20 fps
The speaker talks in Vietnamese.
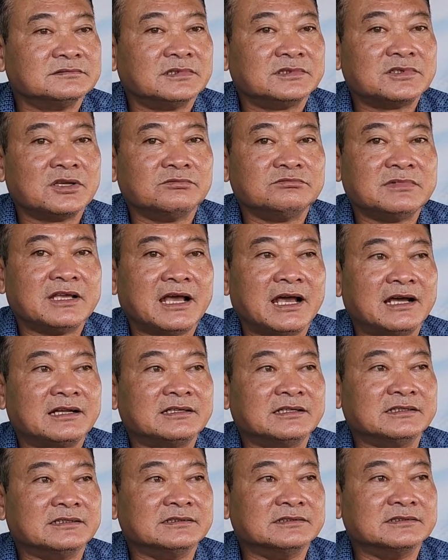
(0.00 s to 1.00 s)
nói chung ra
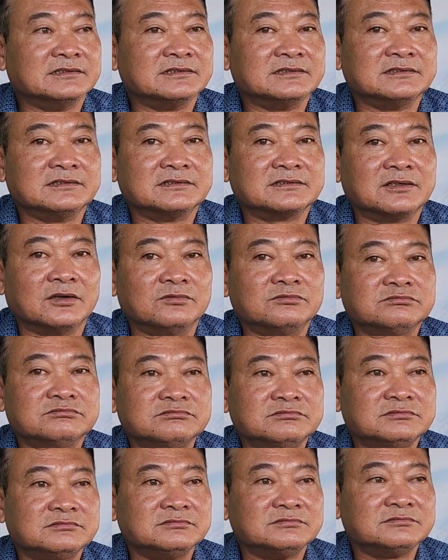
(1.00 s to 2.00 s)
thì, thì cũng
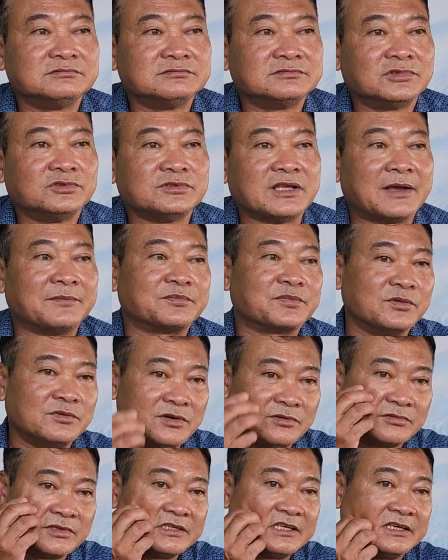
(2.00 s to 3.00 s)
thu nhập cũng
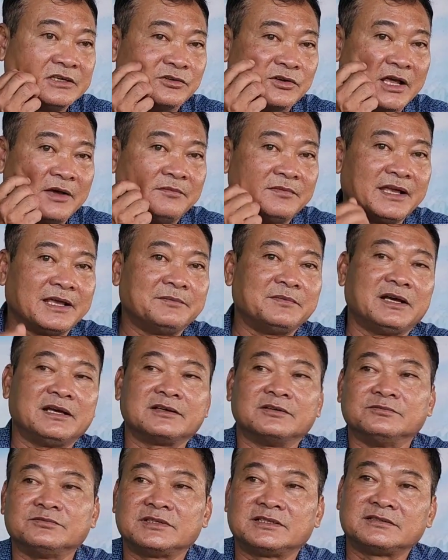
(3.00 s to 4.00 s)
không có nhiều lắm em
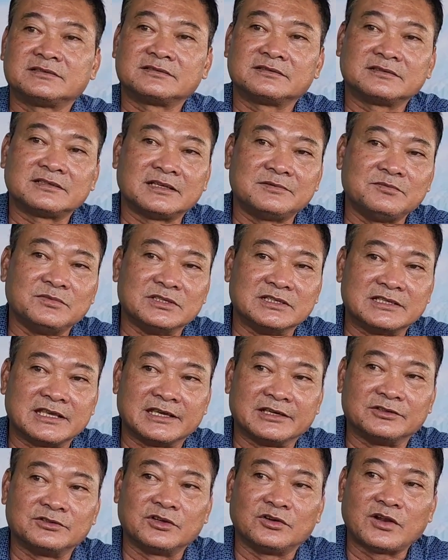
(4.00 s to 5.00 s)
ơi cũng chín mười
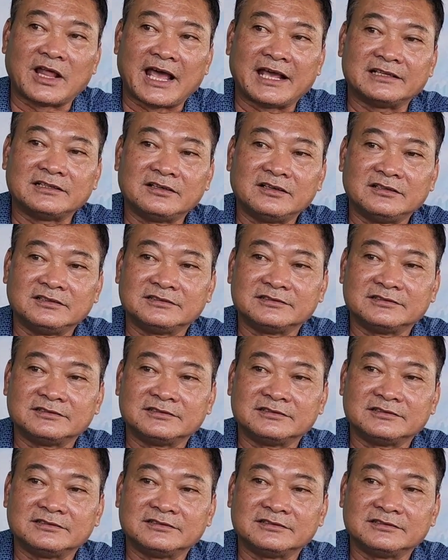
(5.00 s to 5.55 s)
triệu đổ lại thôi